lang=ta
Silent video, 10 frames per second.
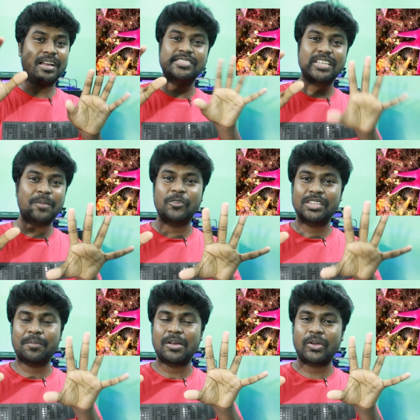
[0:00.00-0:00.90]
அஞ்சாம்
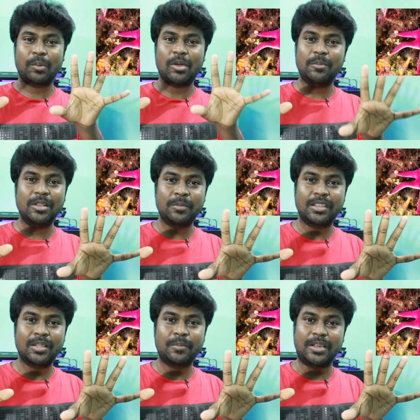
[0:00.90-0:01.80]
வந்து நம்ம அக்வாரியம் ஹாபியில்
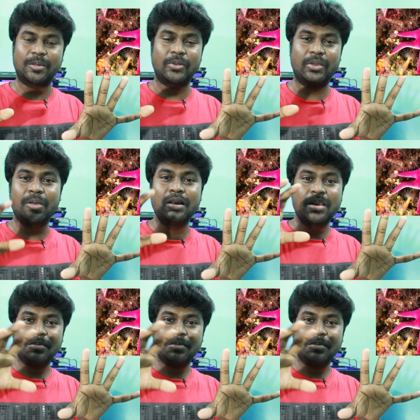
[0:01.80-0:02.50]
மட்டும் தான் பார்க்க முடியும்